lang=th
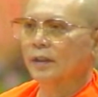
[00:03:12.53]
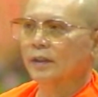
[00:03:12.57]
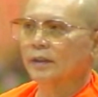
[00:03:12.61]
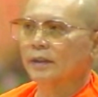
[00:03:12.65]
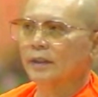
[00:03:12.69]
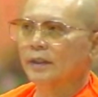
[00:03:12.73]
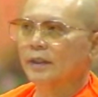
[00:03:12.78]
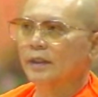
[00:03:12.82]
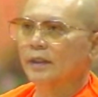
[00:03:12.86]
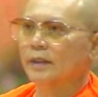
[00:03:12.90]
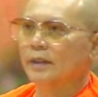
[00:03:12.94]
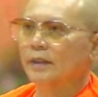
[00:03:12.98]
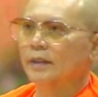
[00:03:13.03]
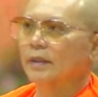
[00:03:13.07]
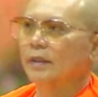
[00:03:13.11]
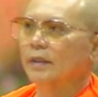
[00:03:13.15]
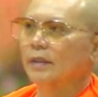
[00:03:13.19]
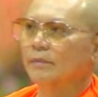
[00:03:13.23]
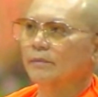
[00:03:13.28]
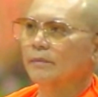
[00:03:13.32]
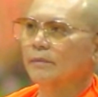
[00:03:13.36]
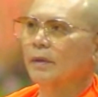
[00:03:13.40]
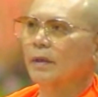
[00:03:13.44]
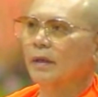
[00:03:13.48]
เนื่องที่
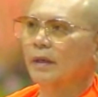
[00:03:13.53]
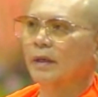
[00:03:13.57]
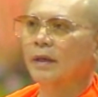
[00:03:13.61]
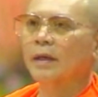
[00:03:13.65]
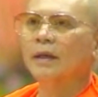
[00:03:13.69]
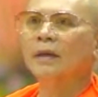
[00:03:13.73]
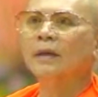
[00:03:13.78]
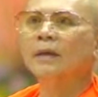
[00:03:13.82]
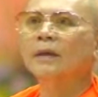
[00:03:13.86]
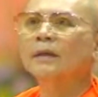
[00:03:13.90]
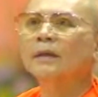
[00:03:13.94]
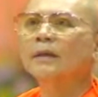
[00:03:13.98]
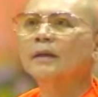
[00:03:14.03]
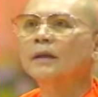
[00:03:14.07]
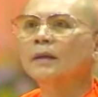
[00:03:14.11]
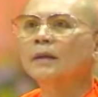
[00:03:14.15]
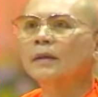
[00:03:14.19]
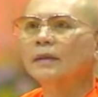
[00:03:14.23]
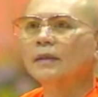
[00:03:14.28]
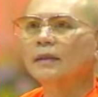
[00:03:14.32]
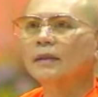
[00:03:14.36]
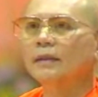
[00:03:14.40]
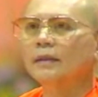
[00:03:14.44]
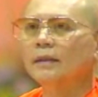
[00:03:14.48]
เกิดมา
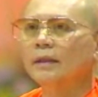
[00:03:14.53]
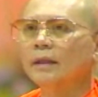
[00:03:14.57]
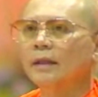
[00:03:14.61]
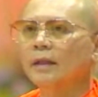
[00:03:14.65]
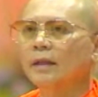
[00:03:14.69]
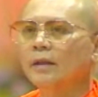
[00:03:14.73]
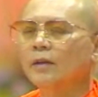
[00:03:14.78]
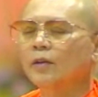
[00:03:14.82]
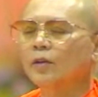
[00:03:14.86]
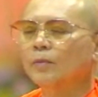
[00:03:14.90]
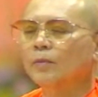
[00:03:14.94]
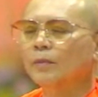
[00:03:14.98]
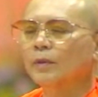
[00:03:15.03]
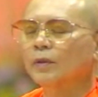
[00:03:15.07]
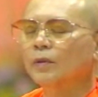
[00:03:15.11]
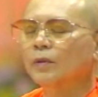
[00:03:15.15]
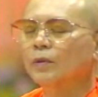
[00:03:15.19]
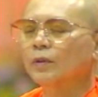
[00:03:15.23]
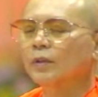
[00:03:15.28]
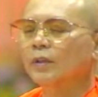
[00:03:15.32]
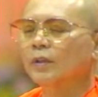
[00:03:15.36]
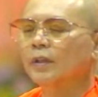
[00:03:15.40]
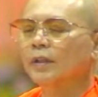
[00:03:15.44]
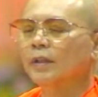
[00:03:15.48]
ในโลกม
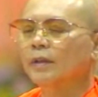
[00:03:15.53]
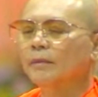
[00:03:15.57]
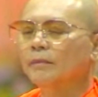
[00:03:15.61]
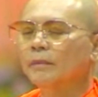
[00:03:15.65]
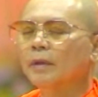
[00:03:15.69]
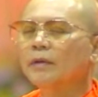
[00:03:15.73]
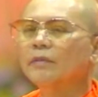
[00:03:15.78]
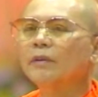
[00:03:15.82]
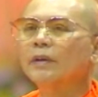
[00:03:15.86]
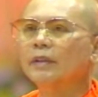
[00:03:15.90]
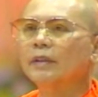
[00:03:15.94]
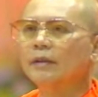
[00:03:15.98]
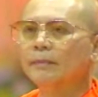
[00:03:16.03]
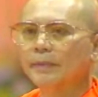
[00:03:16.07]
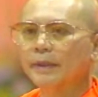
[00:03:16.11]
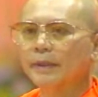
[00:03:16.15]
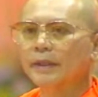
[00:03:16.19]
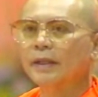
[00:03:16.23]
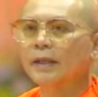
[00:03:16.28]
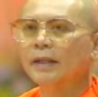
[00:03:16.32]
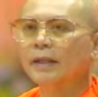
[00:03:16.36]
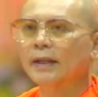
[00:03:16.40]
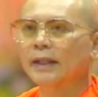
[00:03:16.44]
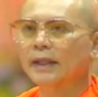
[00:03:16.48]
นุษย์นี้ไม่ว่าจะ
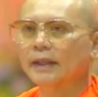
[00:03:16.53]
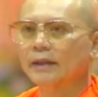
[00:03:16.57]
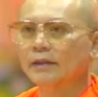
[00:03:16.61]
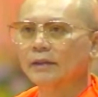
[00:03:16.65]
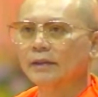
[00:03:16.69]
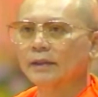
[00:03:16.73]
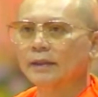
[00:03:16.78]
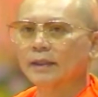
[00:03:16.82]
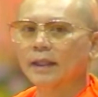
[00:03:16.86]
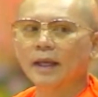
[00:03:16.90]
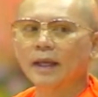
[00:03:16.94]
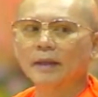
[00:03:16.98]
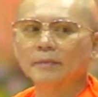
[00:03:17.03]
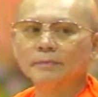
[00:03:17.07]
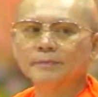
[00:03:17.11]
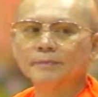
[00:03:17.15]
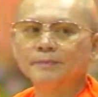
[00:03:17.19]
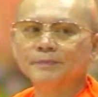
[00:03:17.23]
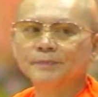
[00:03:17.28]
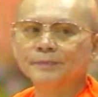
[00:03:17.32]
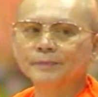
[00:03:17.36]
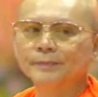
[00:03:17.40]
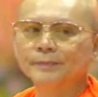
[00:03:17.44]
เป็นอะไรก็ตาม